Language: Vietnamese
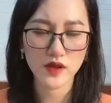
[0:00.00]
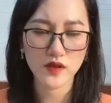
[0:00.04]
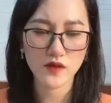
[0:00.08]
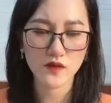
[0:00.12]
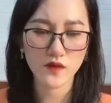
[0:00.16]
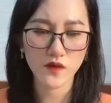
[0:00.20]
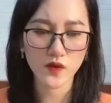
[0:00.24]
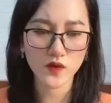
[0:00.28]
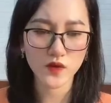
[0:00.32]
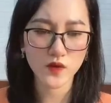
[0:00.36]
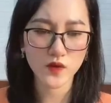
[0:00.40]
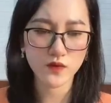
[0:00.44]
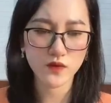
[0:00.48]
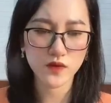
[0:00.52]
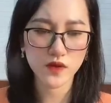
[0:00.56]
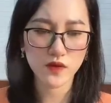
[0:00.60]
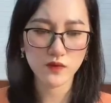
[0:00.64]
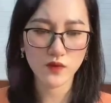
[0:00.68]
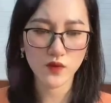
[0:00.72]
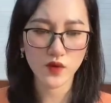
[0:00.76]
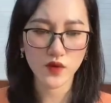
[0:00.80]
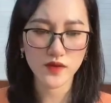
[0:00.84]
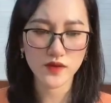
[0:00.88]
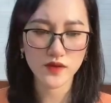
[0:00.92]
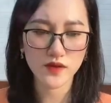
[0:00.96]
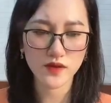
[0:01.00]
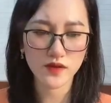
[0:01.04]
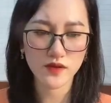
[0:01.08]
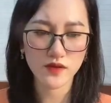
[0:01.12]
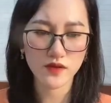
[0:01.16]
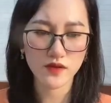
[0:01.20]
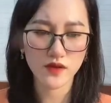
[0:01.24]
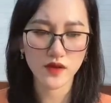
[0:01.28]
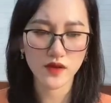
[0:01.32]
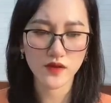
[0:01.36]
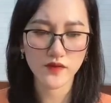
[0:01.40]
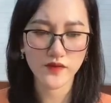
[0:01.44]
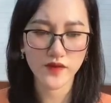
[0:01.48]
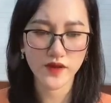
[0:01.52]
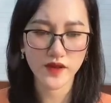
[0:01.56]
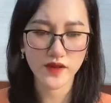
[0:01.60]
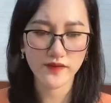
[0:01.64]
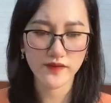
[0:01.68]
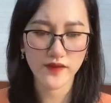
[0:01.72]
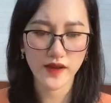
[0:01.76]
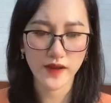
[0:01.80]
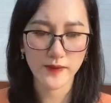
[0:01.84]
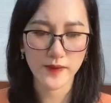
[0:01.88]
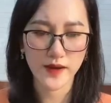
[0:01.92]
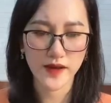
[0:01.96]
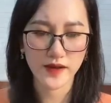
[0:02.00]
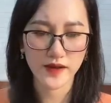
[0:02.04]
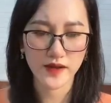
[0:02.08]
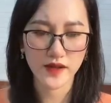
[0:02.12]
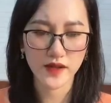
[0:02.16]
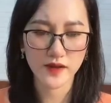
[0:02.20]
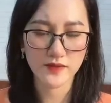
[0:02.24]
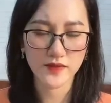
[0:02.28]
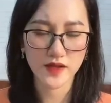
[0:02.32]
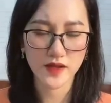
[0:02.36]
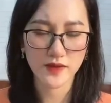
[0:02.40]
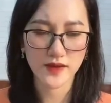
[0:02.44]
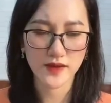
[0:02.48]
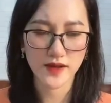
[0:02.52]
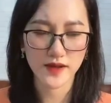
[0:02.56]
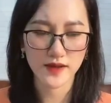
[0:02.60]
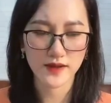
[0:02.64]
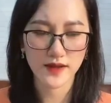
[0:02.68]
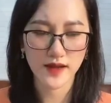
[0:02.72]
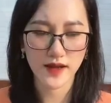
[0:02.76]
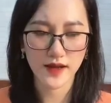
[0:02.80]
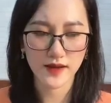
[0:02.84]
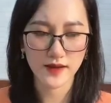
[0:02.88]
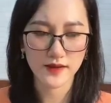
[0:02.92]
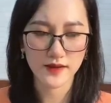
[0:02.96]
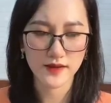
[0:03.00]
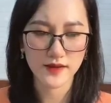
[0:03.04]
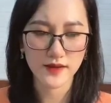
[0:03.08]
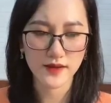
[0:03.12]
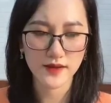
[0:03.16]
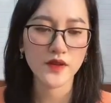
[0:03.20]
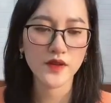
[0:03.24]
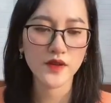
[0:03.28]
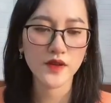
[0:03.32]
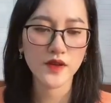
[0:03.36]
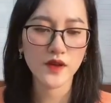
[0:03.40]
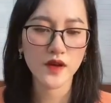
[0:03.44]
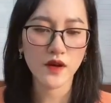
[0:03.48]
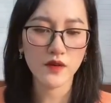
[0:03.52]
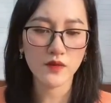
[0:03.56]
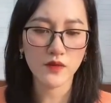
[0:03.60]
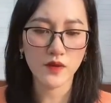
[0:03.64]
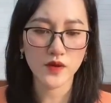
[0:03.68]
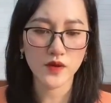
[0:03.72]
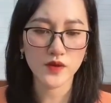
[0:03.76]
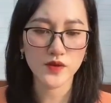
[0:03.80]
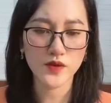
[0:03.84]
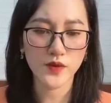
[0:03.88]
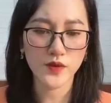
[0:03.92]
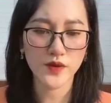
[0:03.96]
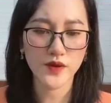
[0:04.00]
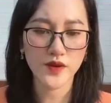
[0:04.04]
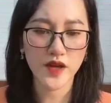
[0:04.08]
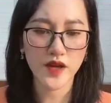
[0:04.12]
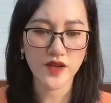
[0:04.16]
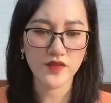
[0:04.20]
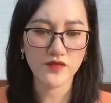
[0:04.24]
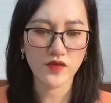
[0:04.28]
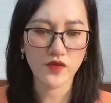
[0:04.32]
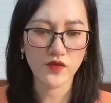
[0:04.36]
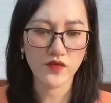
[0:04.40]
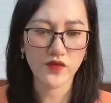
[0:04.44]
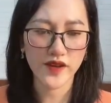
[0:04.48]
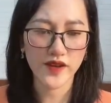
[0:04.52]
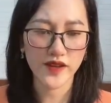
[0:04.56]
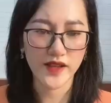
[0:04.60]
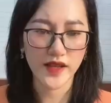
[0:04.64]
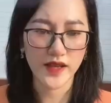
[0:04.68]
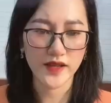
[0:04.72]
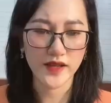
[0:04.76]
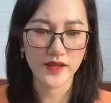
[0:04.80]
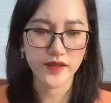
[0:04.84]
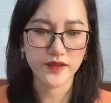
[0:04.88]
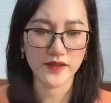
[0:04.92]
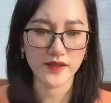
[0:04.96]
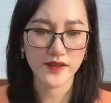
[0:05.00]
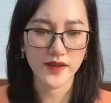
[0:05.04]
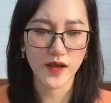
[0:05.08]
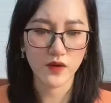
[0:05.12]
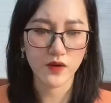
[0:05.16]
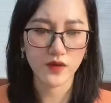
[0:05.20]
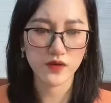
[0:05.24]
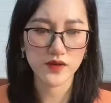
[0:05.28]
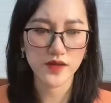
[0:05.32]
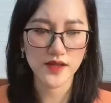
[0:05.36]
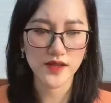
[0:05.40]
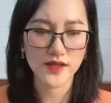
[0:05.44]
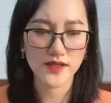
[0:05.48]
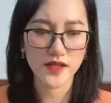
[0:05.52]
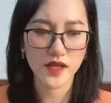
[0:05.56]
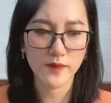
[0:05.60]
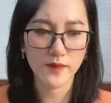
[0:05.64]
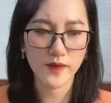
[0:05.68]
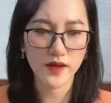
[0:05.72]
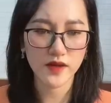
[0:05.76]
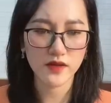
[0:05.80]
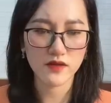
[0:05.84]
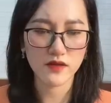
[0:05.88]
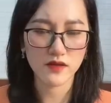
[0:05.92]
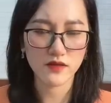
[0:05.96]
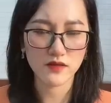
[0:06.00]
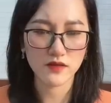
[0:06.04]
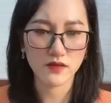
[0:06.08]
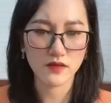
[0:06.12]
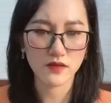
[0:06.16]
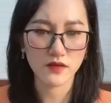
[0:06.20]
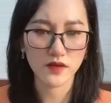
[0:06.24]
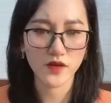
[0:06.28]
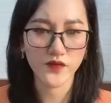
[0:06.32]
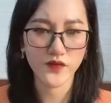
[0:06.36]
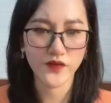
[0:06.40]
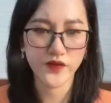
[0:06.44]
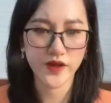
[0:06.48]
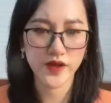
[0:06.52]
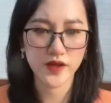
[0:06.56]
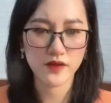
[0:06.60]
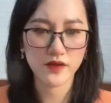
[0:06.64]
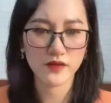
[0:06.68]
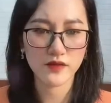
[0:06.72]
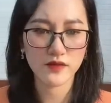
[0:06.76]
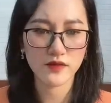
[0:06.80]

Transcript: Phù Dung không muốn giữa từ ngưng viên và bà Nghiêm thêm căng thẳng Nhưng câu nói dối đầy vụng về này Nào có thể che mắt được tường ngưng viên